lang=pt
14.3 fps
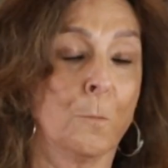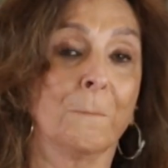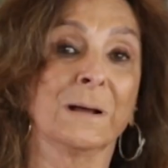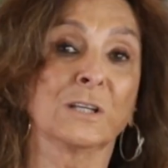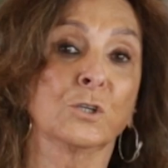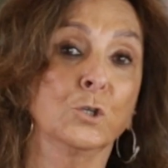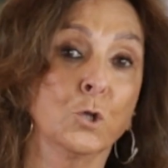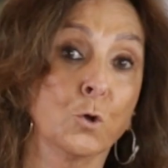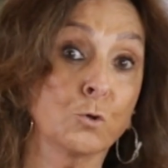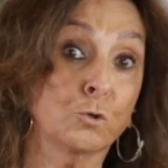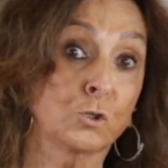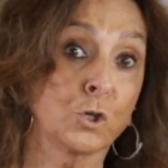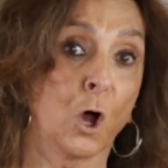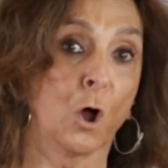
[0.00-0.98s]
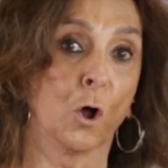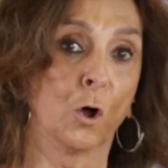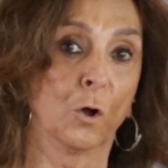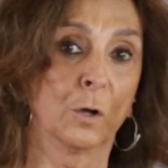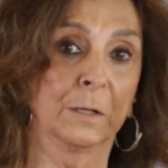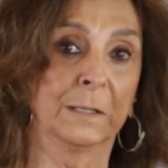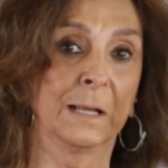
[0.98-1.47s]
mas não só
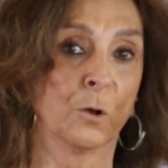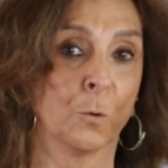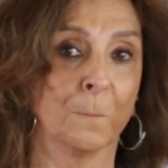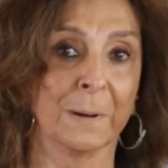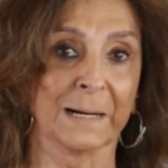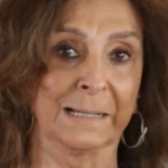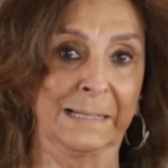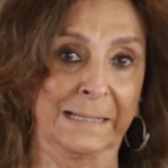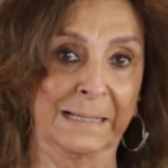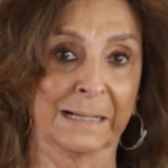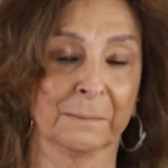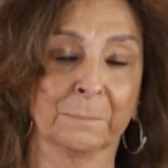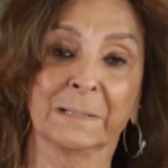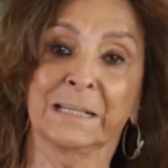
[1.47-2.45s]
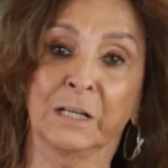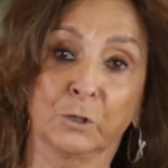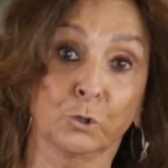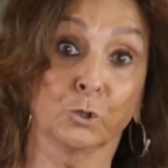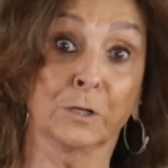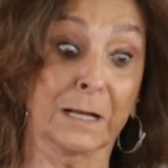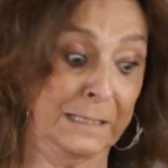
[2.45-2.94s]
na Lombardia, mas em
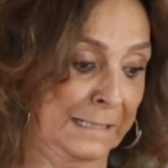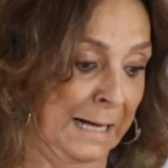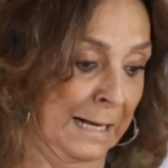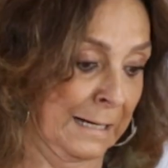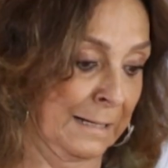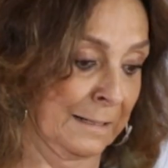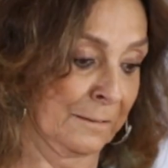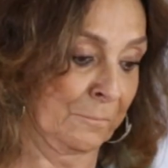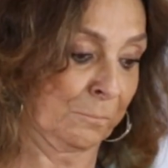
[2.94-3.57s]
toda a Itália.